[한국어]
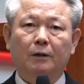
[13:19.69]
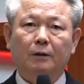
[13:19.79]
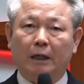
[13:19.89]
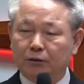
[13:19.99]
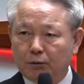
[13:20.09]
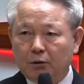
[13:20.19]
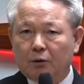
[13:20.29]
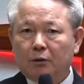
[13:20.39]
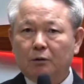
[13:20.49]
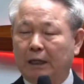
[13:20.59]
가서
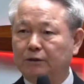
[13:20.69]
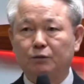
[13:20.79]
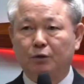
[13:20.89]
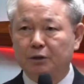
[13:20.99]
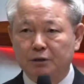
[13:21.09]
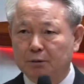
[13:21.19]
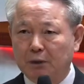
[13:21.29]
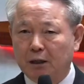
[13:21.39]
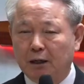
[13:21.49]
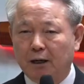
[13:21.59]
다시 죄 짓지
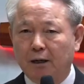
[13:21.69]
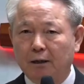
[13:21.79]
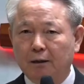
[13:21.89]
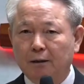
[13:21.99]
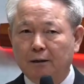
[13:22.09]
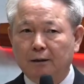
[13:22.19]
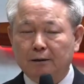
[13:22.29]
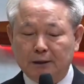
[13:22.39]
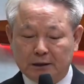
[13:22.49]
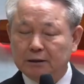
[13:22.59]
말라.
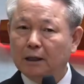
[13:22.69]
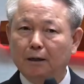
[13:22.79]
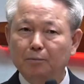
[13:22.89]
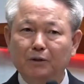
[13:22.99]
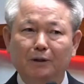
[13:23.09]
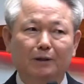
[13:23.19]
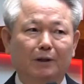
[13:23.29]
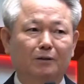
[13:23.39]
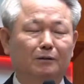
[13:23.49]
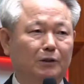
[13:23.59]
근데 이 사람들에
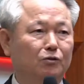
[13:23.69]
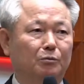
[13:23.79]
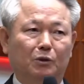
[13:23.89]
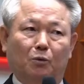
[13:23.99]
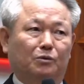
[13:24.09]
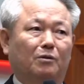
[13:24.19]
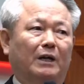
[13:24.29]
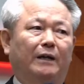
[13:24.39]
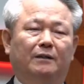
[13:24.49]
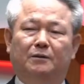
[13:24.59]
대해서는 예수님이 용서를
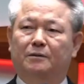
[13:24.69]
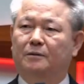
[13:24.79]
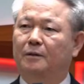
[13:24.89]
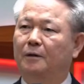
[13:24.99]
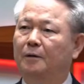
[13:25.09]
안 하셨어요.